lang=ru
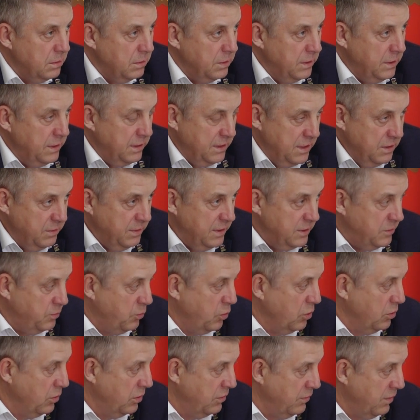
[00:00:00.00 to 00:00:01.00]
и давать
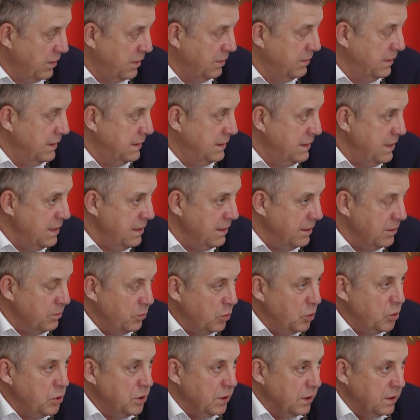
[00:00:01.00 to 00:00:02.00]
повод воровать деньги
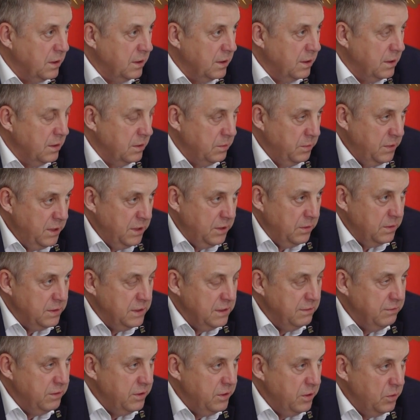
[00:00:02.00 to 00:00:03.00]
бюджетные, мы этого
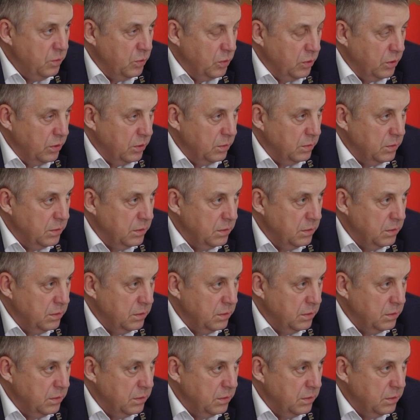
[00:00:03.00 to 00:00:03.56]
делать не будем.